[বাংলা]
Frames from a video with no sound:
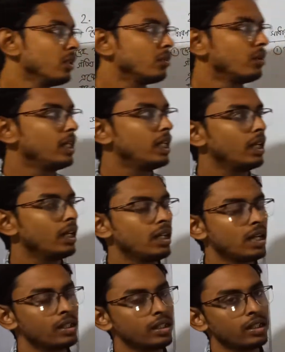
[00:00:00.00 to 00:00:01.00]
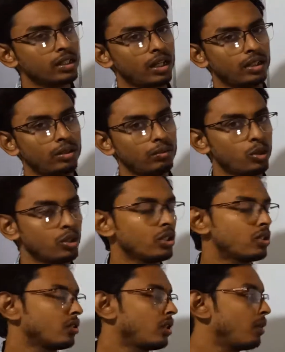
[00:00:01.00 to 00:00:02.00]
তো নিরারিয়ার যে সাধারণ
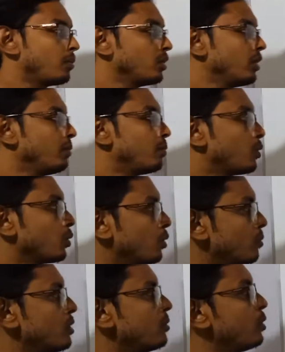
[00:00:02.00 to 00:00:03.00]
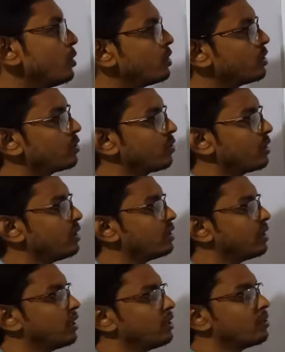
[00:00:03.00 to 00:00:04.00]
বৈশিষ্ট্য তার মধ্যে প্রথম যে বৈশিষ্ট্যটি
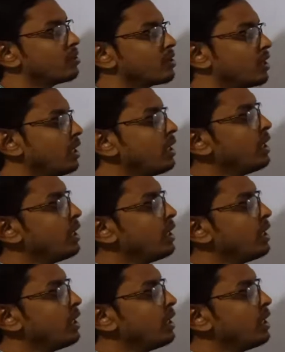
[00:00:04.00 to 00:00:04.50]
সেটি হচ্ছে